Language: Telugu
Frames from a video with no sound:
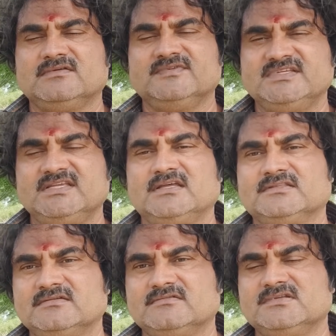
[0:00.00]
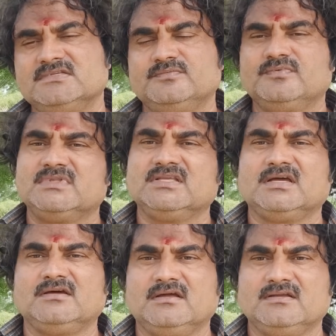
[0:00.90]
తన విజయయాత్ర గురించి
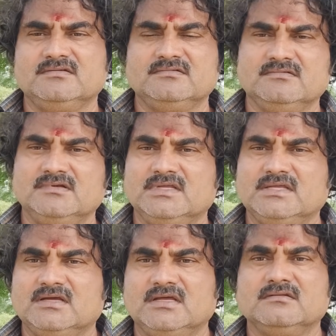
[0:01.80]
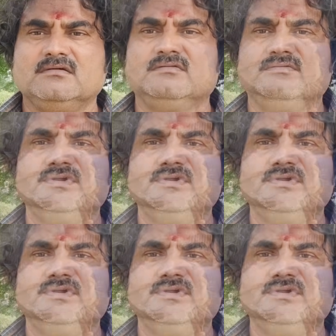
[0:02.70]
పూర్తిగా నేను అందులో